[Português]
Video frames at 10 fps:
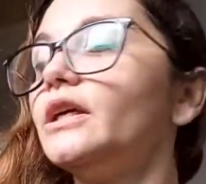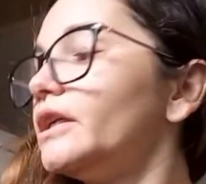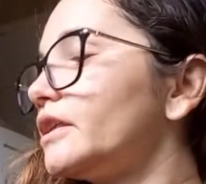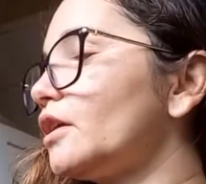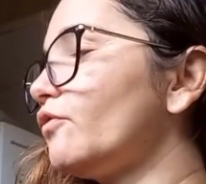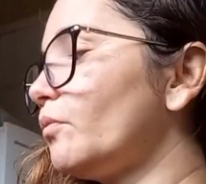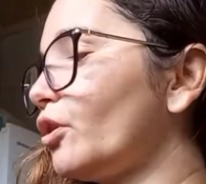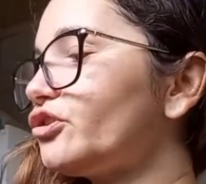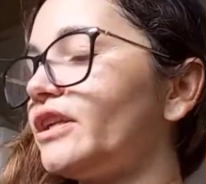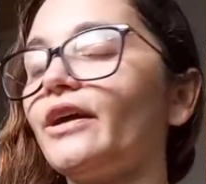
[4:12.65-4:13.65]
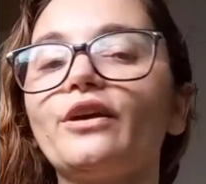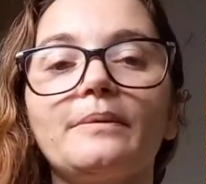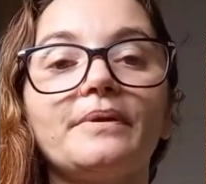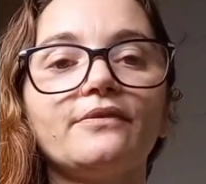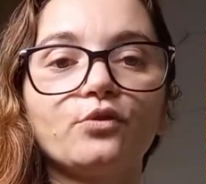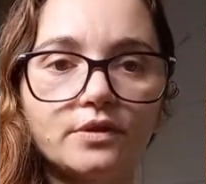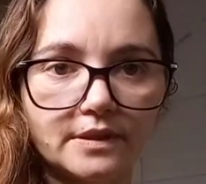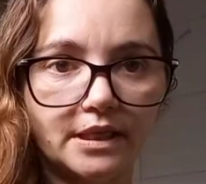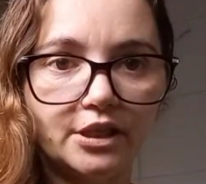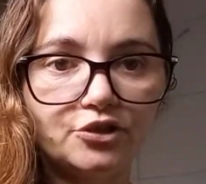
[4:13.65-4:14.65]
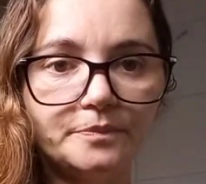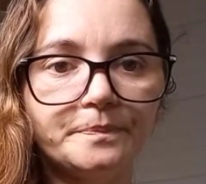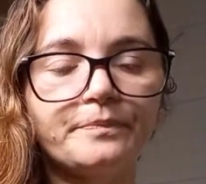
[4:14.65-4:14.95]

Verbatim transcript: Então eu vou mostrar agora pra vocês,